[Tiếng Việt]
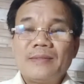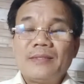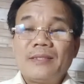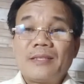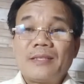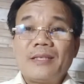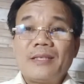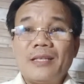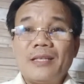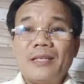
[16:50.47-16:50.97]

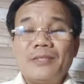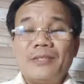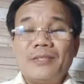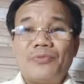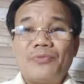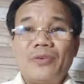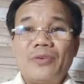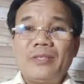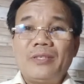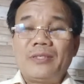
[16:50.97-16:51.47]
cái thị
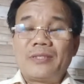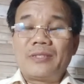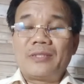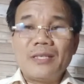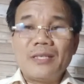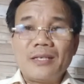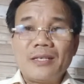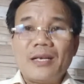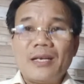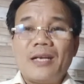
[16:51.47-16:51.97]
phi
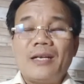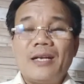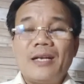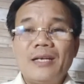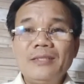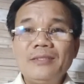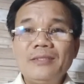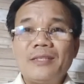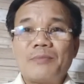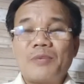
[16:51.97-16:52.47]
rất là
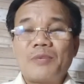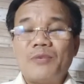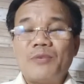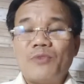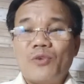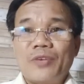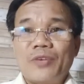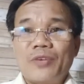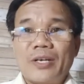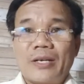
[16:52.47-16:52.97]
lớn trong cái
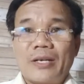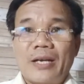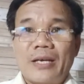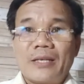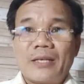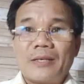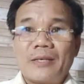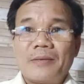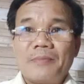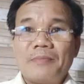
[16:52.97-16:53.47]
vụ việc
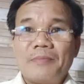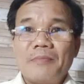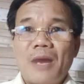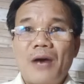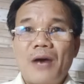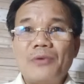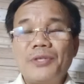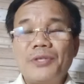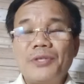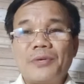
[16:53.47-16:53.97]
này.
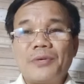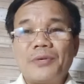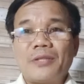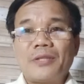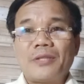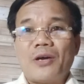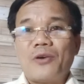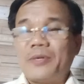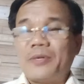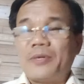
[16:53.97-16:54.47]
Bao nhiêu cái
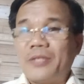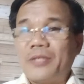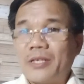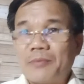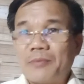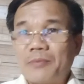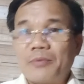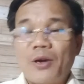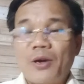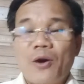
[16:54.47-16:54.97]
tội bây giờ
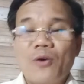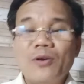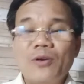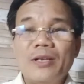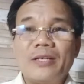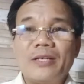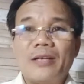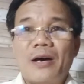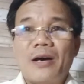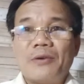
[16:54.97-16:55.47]
cũng đổ
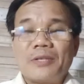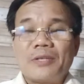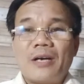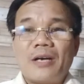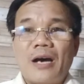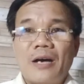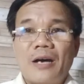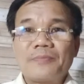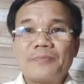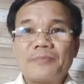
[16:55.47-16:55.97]
lên đầu cho
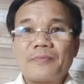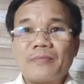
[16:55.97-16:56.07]
họ.